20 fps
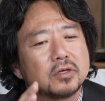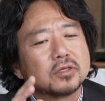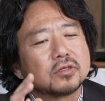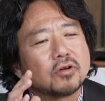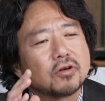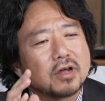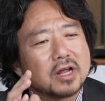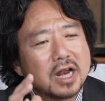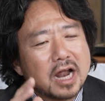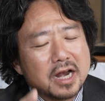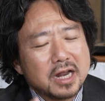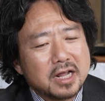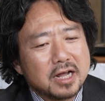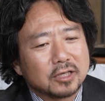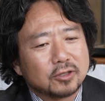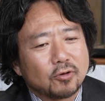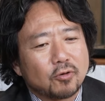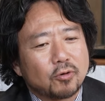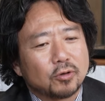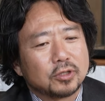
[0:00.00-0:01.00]
それは何
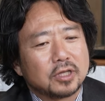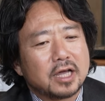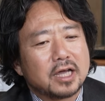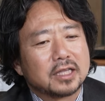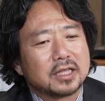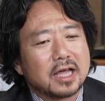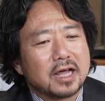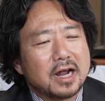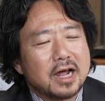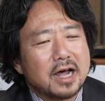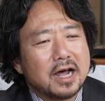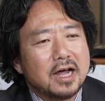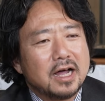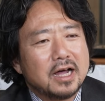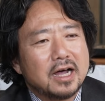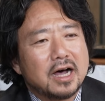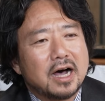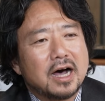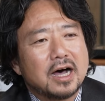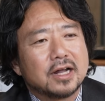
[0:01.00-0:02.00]
かと答えたら、
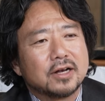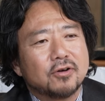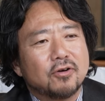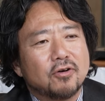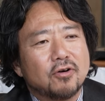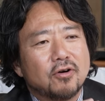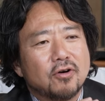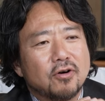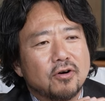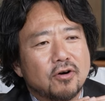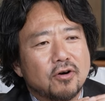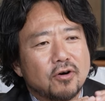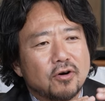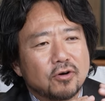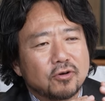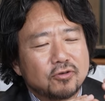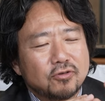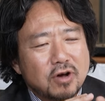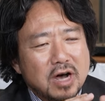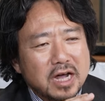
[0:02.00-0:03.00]
あ
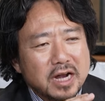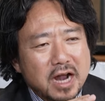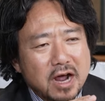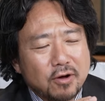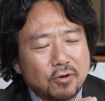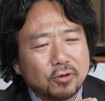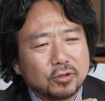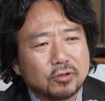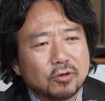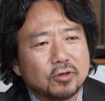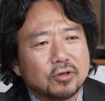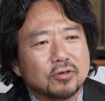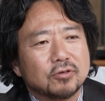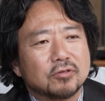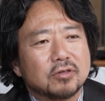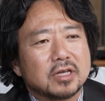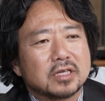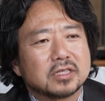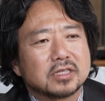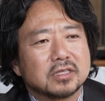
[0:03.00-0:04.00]
のグアナコとい
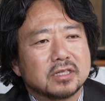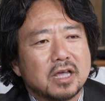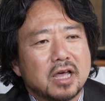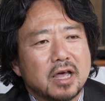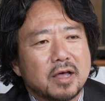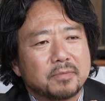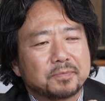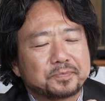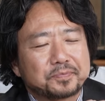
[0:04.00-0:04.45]
うですね